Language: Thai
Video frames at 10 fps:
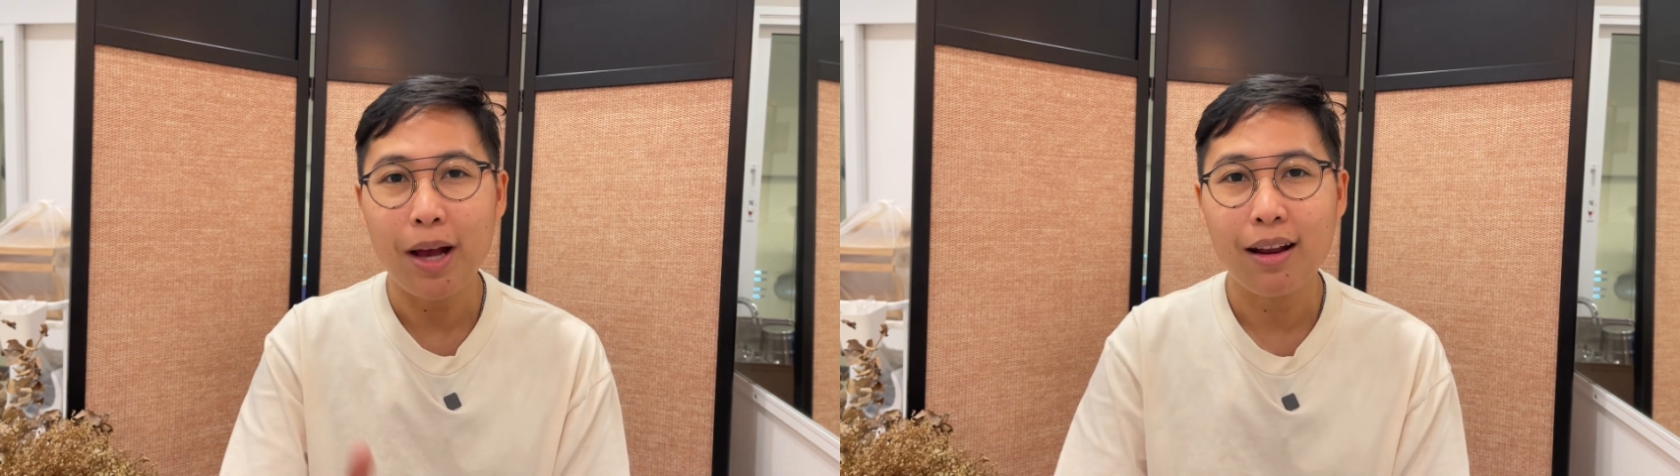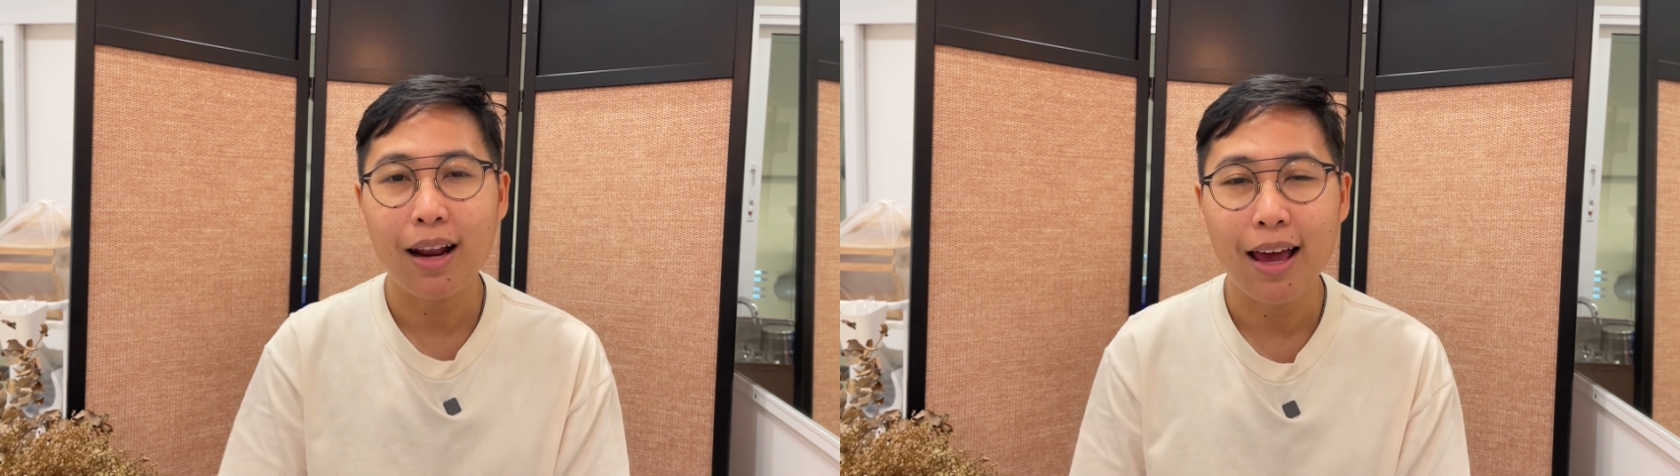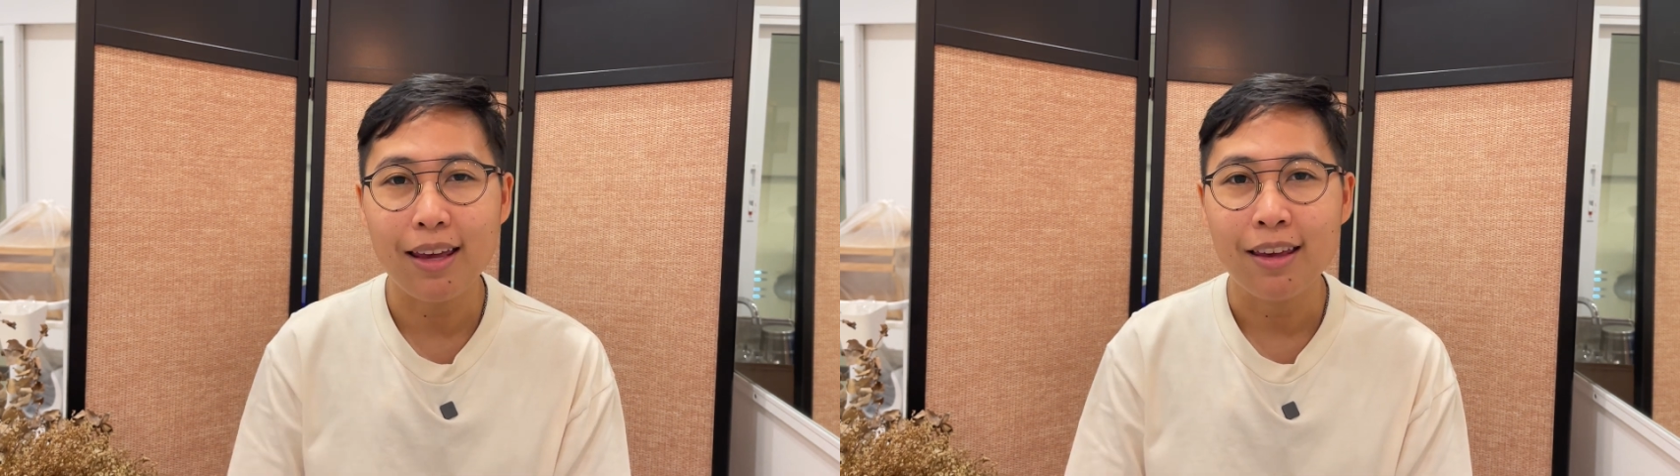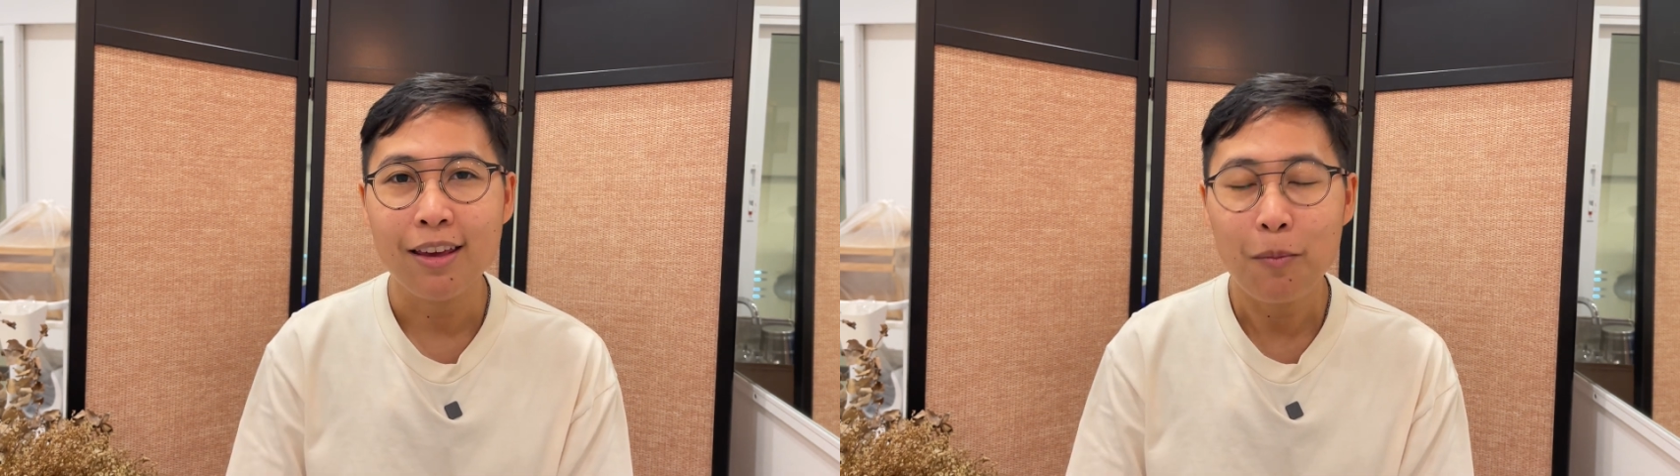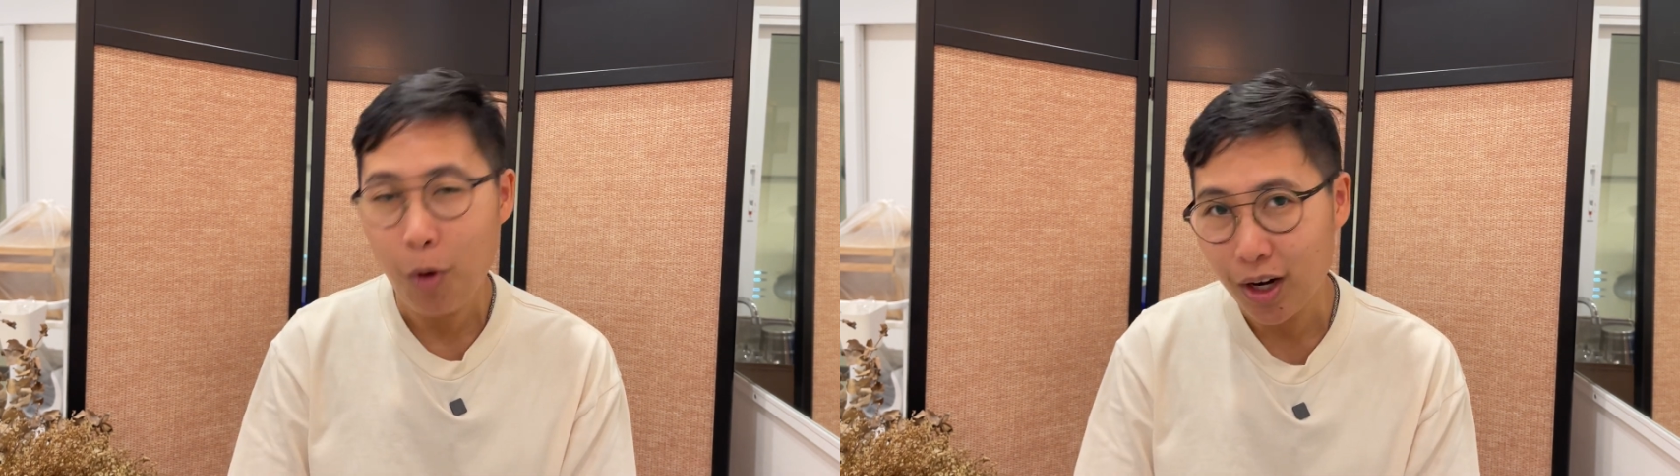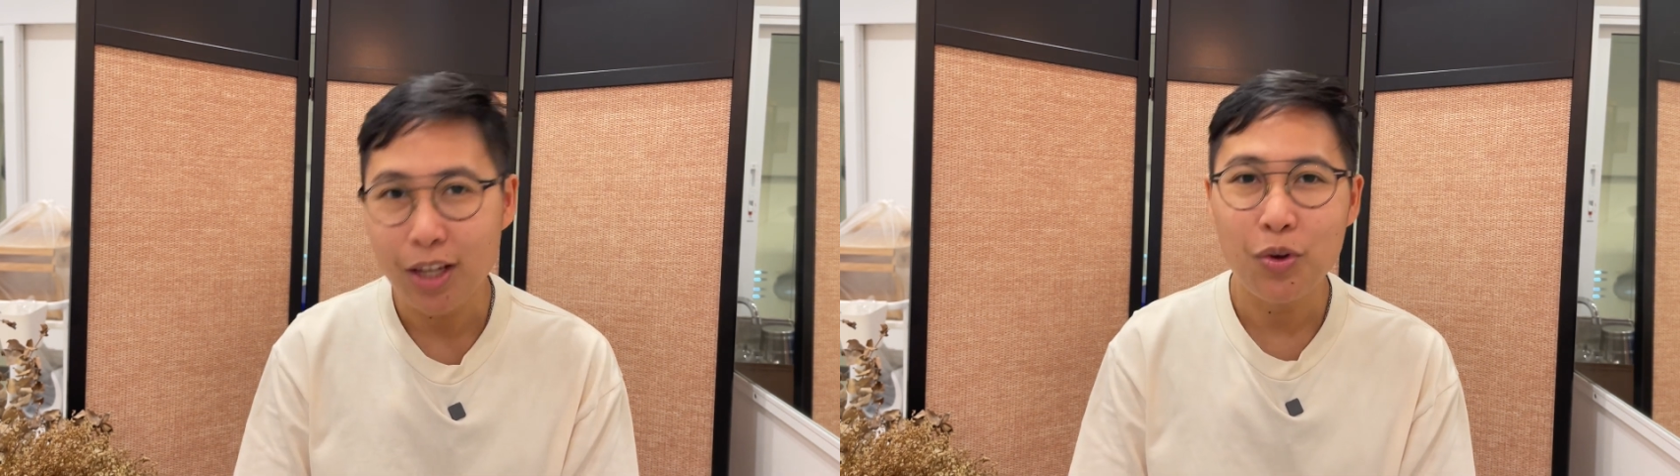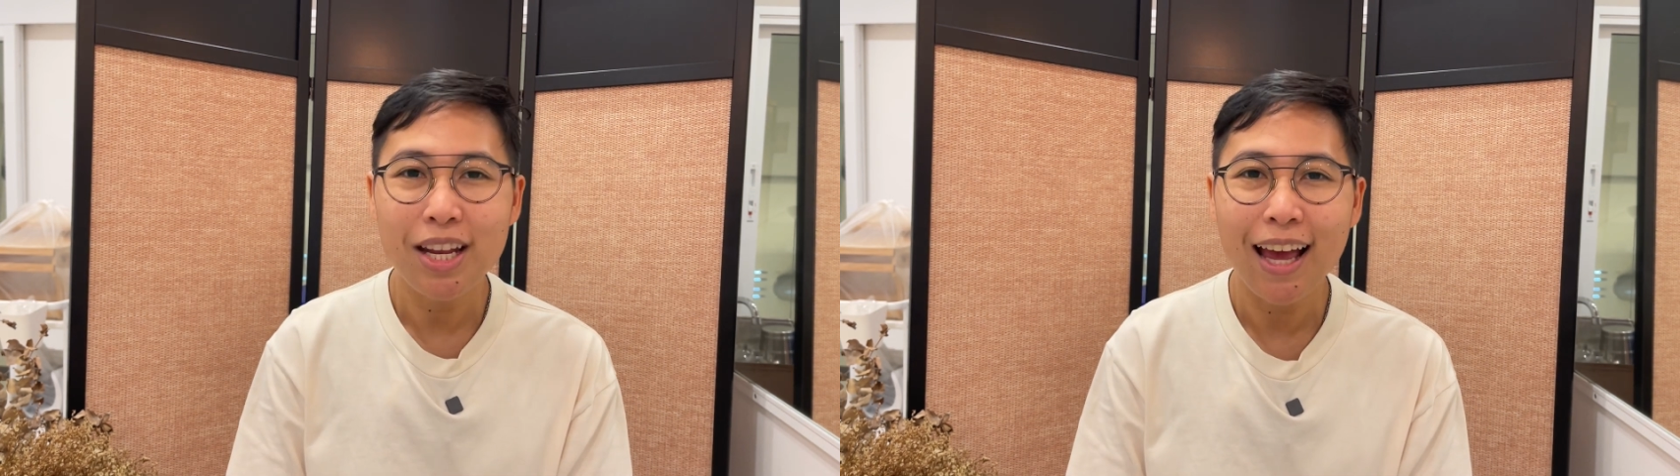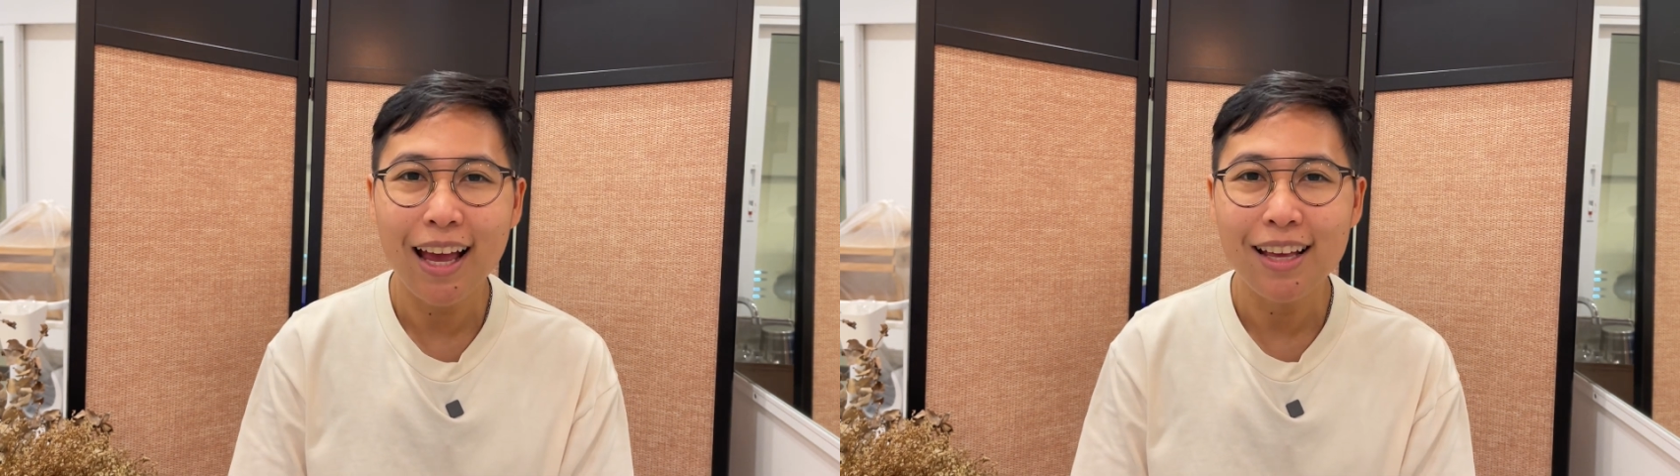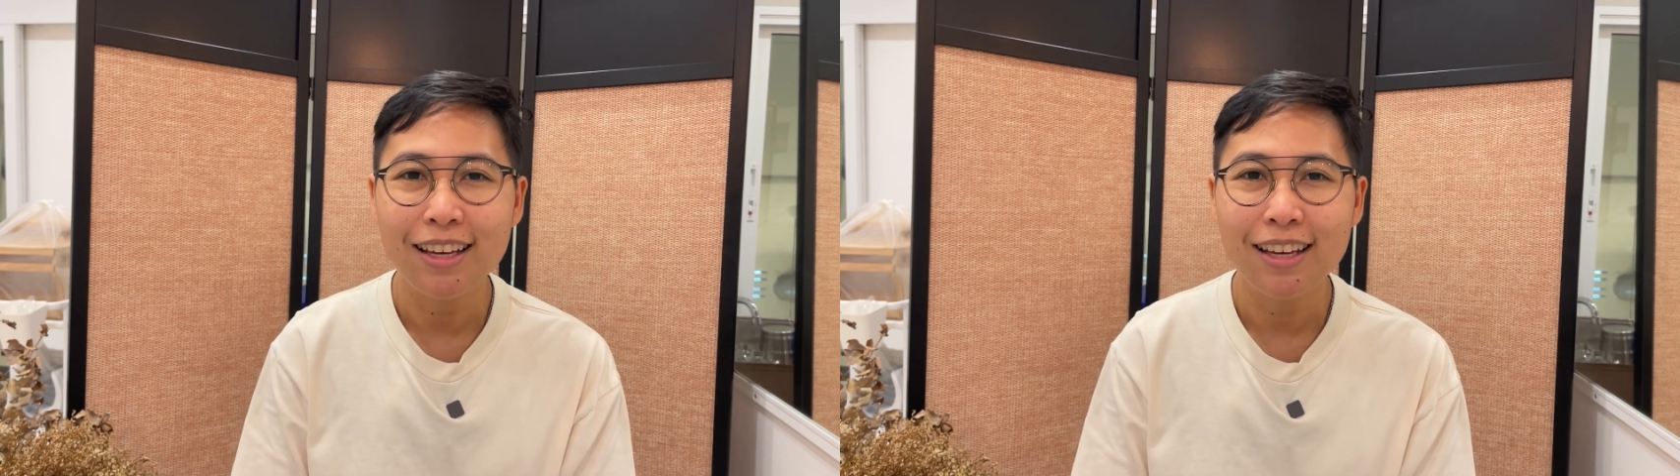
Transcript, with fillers: การณ์อะไร บอกนัดด้วยนะ